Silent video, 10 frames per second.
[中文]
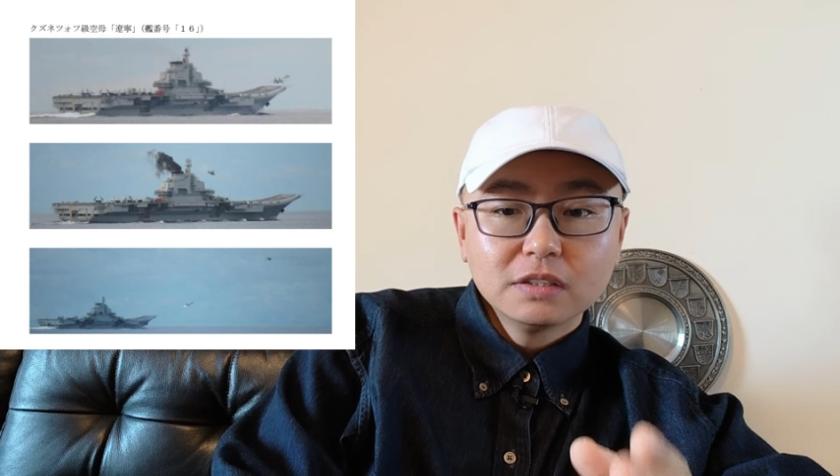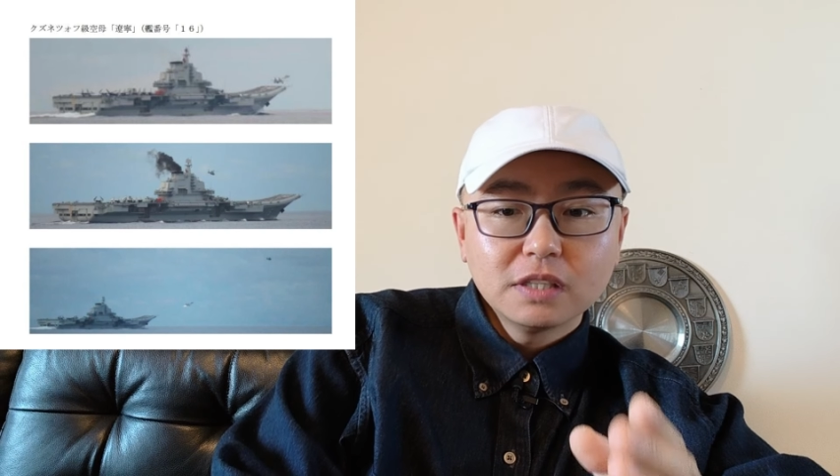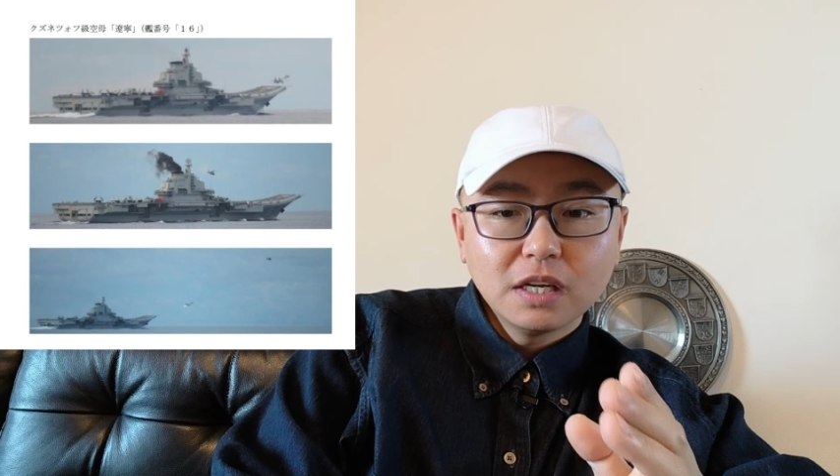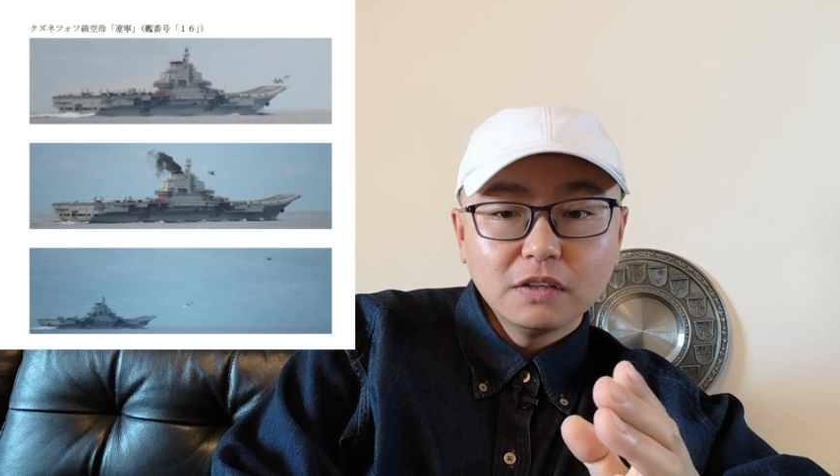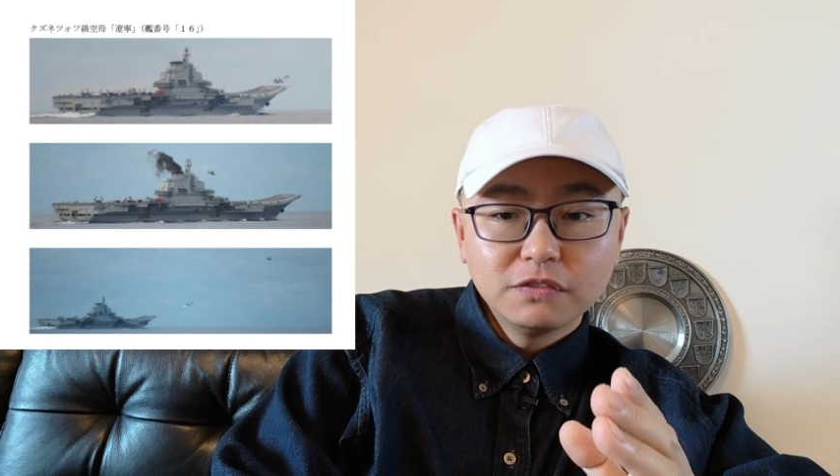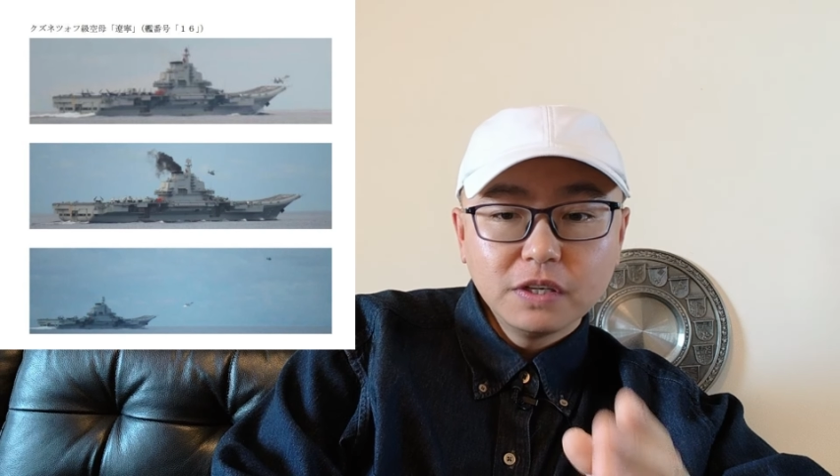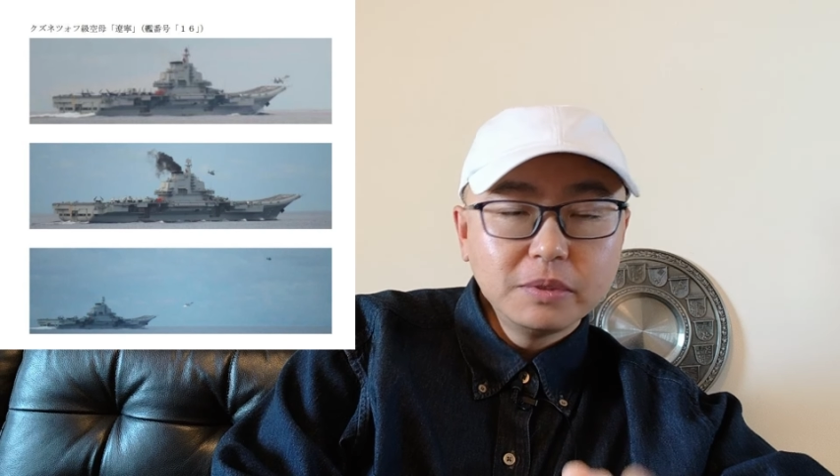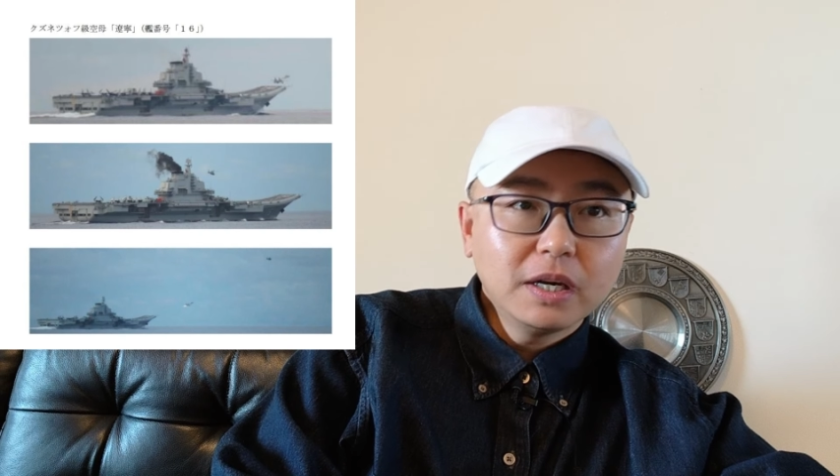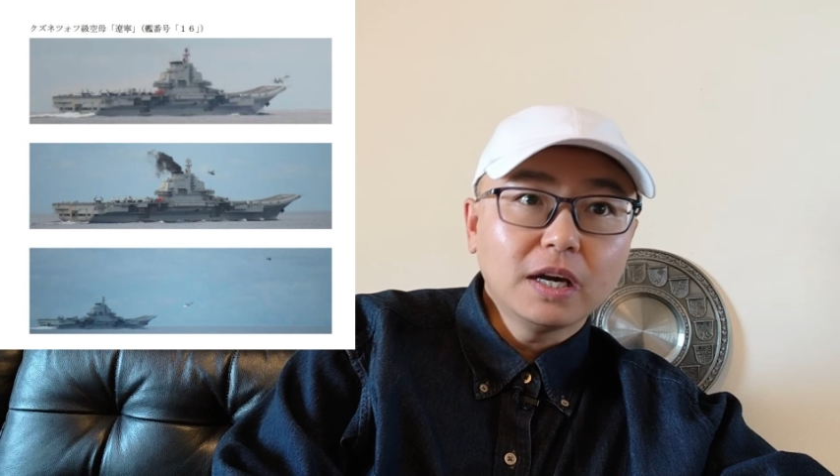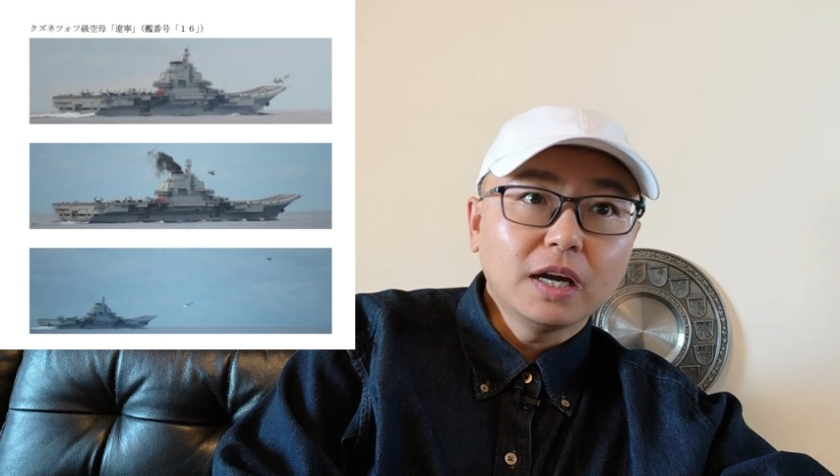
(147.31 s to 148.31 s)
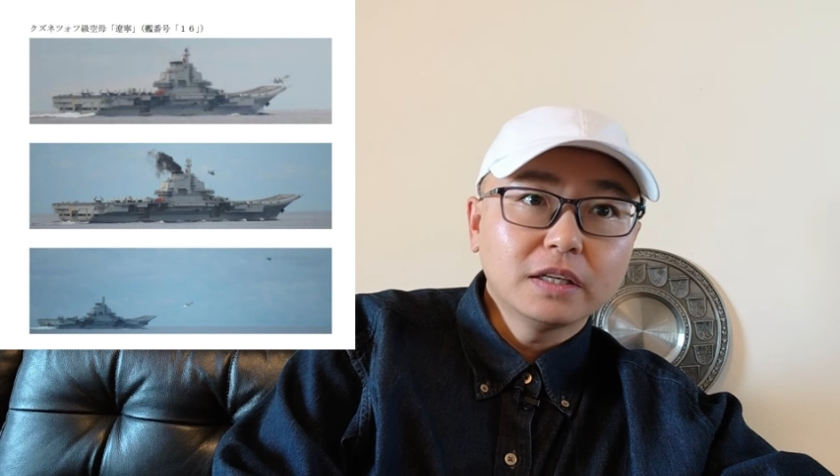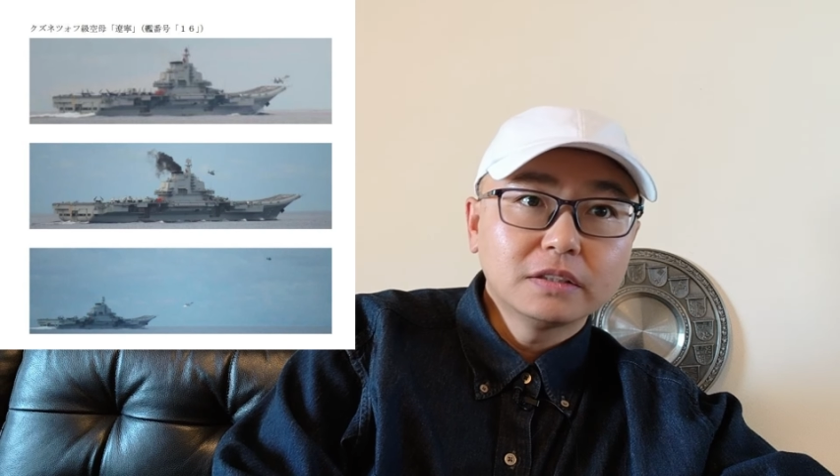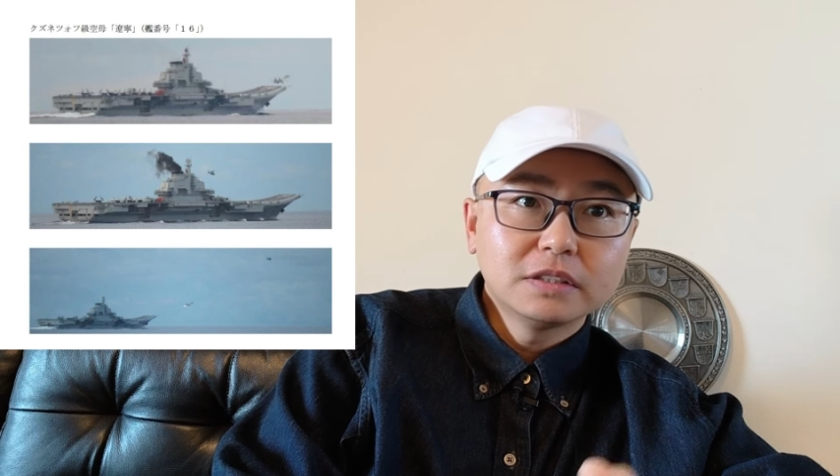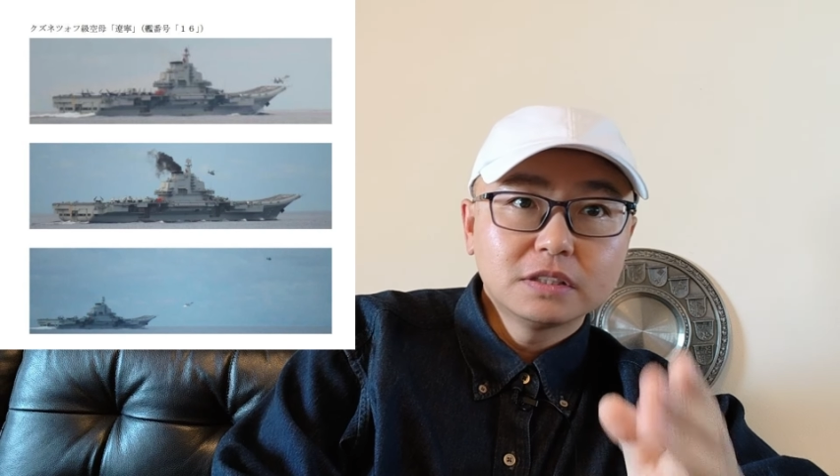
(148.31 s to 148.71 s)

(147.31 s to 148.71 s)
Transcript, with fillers: 在菲律宾海